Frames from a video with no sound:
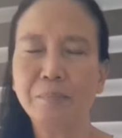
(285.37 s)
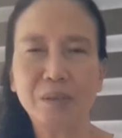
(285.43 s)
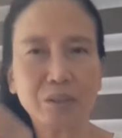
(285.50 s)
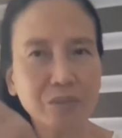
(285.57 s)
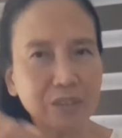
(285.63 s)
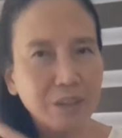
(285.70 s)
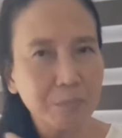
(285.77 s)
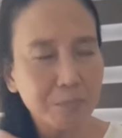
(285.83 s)

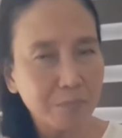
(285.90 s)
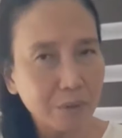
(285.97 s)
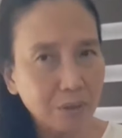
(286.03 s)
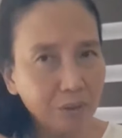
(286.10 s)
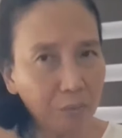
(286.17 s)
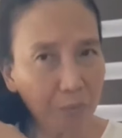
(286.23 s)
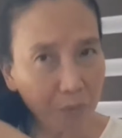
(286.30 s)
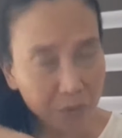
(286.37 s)
Pero
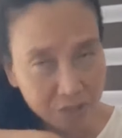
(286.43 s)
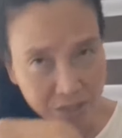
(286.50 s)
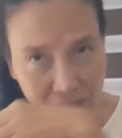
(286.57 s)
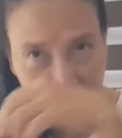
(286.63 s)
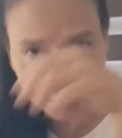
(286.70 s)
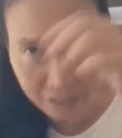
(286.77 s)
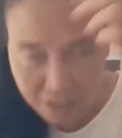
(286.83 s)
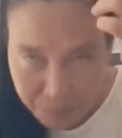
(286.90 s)
nag-brown po
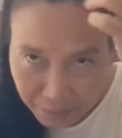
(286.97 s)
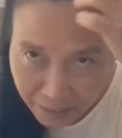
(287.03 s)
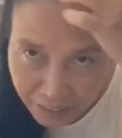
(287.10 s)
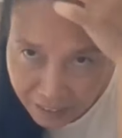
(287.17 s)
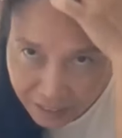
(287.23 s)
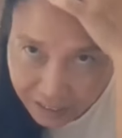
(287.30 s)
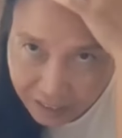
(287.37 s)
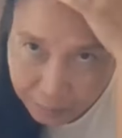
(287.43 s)
siya. Tapos
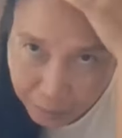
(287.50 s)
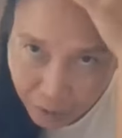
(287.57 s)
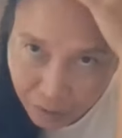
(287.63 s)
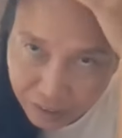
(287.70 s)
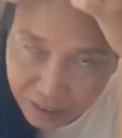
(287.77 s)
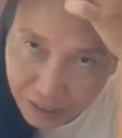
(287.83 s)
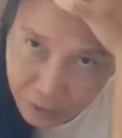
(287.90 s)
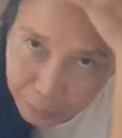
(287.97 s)
makikita mo
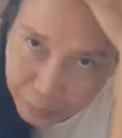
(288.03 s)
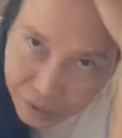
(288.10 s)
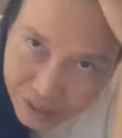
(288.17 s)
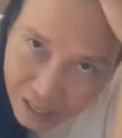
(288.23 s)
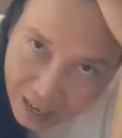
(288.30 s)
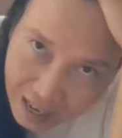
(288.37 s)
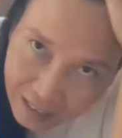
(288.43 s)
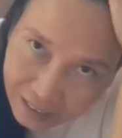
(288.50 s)
dito po
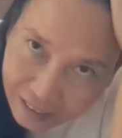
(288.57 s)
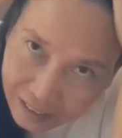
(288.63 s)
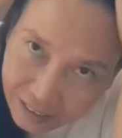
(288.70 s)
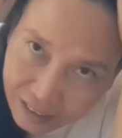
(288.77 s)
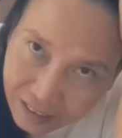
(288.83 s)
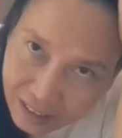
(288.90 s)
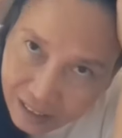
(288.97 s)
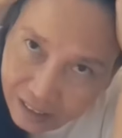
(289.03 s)
sa anit,
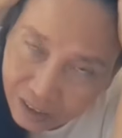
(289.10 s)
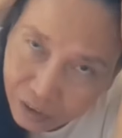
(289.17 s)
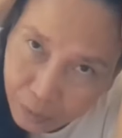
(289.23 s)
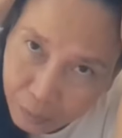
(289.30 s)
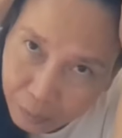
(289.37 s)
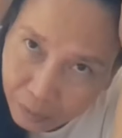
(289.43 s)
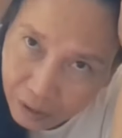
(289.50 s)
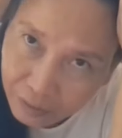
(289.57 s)

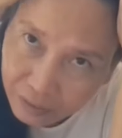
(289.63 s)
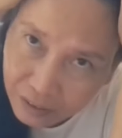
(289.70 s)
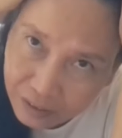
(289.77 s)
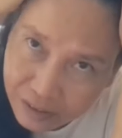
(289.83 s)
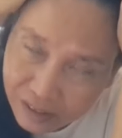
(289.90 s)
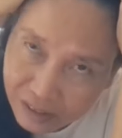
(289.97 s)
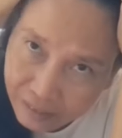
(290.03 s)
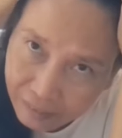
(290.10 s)
yung brown
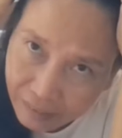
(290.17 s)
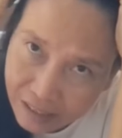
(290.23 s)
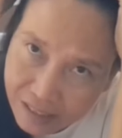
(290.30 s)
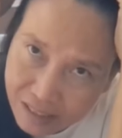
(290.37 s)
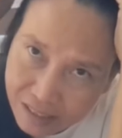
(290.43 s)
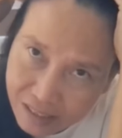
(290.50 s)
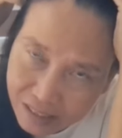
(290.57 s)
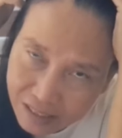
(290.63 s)
does the
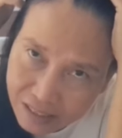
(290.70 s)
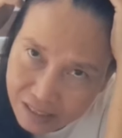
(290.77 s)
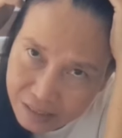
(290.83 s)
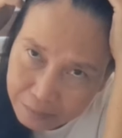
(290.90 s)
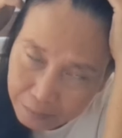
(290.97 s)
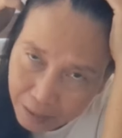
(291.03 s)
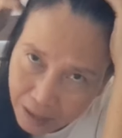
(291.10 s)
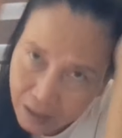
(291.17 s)
rest is
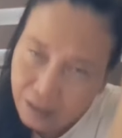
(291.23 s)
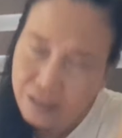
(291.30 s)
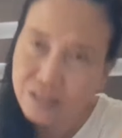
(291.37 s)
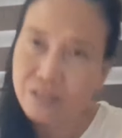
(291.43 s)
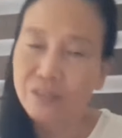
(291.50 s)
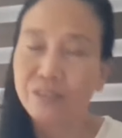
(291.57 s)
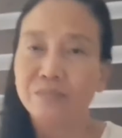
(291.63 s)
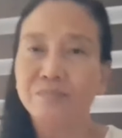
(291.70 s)
black.
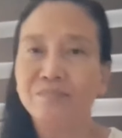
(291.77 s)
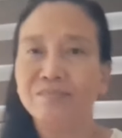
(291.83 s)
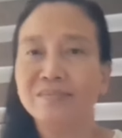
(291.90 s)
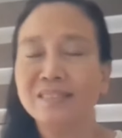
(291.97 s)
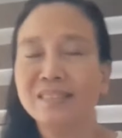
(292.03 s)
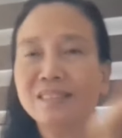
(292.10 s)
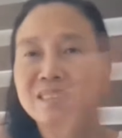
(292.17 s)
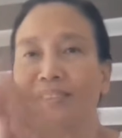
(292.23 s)
So,
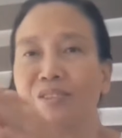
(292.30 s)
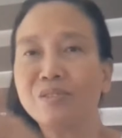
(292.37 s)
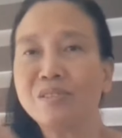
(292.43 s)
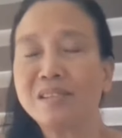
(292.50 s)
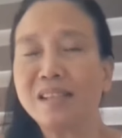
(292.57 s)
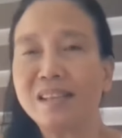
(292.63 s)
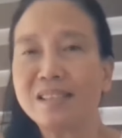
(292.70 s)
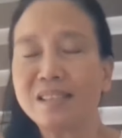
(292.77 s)

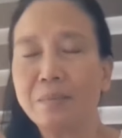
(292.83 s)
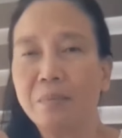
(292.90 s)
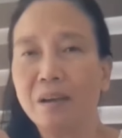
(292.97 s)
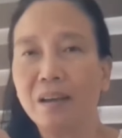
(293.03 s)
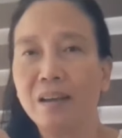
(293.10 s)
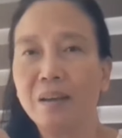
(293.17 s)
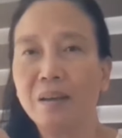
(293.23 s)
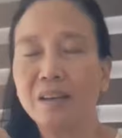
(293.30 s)
useless, di
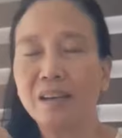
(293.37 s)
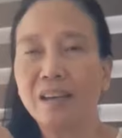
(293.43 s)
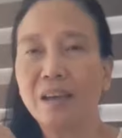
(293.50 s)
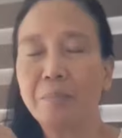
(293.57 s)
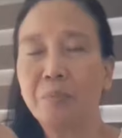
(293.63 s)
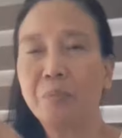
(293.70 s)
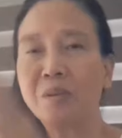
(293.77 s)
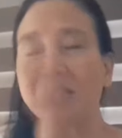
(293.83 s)
ba?
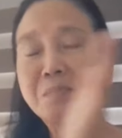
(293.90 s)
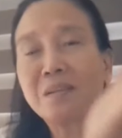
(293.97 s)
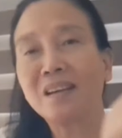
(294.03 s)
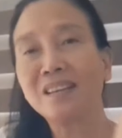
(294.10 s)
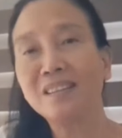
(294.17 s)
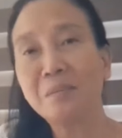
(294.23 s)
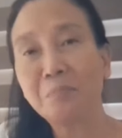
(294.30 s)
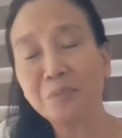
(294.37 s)
Kaya po mas
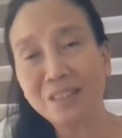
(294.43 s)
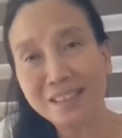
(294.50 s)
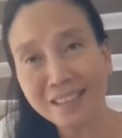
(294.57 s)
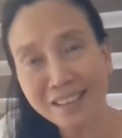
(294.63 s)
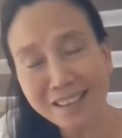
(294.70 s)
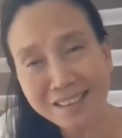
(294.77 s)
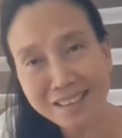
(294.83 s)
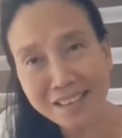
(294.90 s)
maganda po
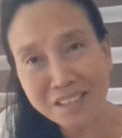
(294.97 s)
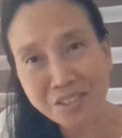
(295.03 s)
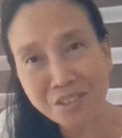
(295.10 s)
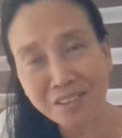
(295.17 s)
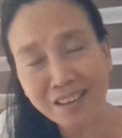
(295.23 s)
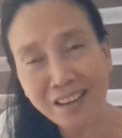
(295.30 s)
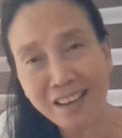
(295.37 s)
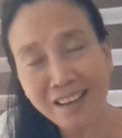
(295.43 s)
talaga yung
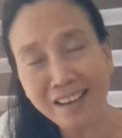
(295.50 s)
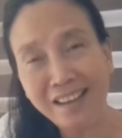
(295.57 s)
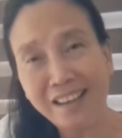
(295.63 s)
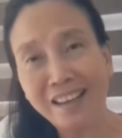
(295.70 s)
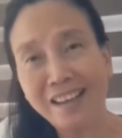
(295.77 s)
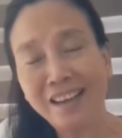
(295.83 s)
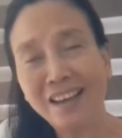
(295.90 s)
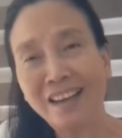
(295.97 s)
natural.
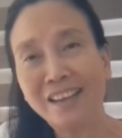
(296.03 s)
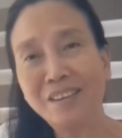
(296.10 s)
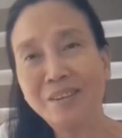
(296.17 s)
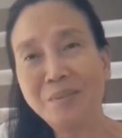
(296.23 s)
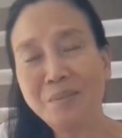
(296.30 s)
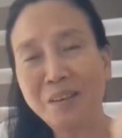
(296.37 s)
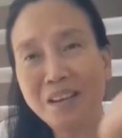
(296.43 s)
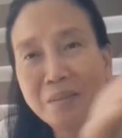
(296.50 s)
Kaya
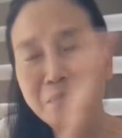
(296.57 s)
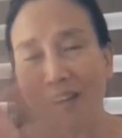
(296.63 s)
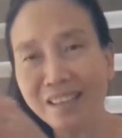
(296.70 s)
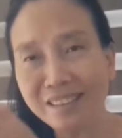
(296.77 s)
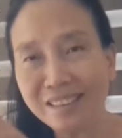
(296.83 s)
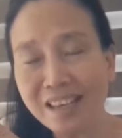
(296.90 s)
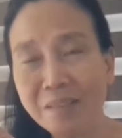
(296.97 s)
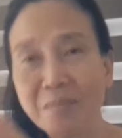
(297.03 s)
kayo nga
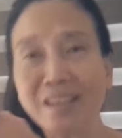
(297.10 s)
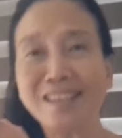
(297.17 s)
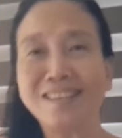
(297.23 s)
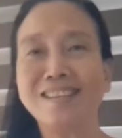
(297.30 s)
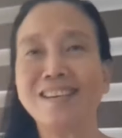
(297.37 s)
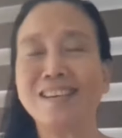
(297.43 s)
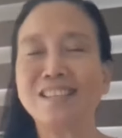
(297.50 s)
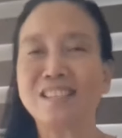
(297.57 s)
bata,
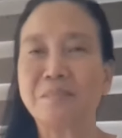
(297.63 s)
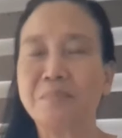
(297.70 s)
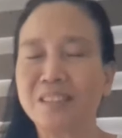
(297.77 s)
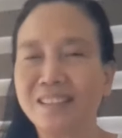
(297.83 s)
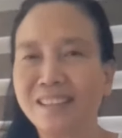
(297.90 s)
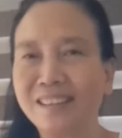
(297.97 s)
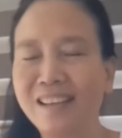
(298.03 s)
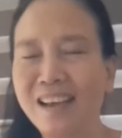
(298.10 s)
makinig sa
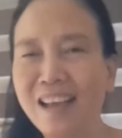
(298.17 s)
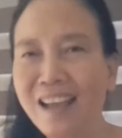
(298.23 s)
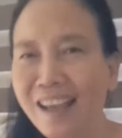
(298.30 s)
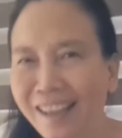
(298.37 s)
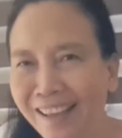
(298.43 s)
matanda.